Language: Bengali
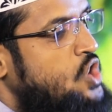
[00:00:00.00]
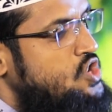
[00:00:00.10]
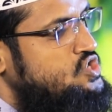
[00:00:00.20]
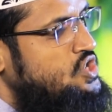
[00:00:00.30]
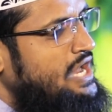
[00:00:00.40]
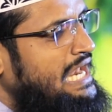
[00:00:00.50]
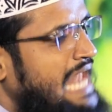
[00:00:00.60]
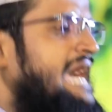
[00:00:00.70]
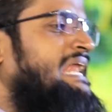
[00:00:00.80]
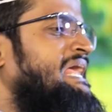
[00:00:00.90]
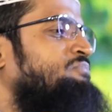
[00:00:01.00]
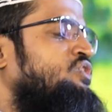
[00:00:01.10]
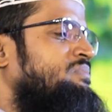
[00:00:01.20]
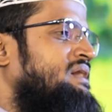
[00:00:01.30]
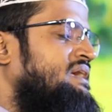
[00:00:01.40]
গন্ডগোল লাগলেই
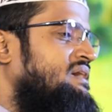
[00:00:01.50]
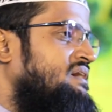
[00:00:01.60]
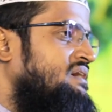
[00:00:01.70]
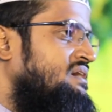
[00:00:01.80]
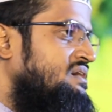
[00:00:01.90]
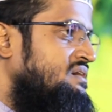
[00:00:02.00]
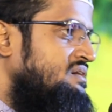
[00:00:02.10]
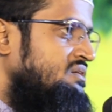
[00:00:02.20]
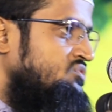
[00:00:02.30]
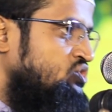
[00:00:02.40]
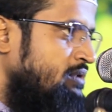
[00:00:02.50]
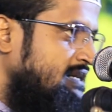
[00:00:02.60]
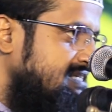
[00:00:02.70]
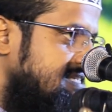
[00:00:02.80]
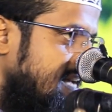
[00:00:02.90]
বলবে তোমার
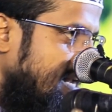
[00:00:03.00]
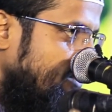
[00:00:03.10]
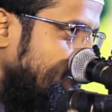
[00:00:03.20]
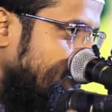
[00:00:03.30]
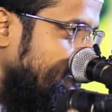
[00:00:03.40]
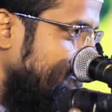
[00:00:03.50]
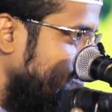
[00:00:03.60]
একটা সিহারা হলো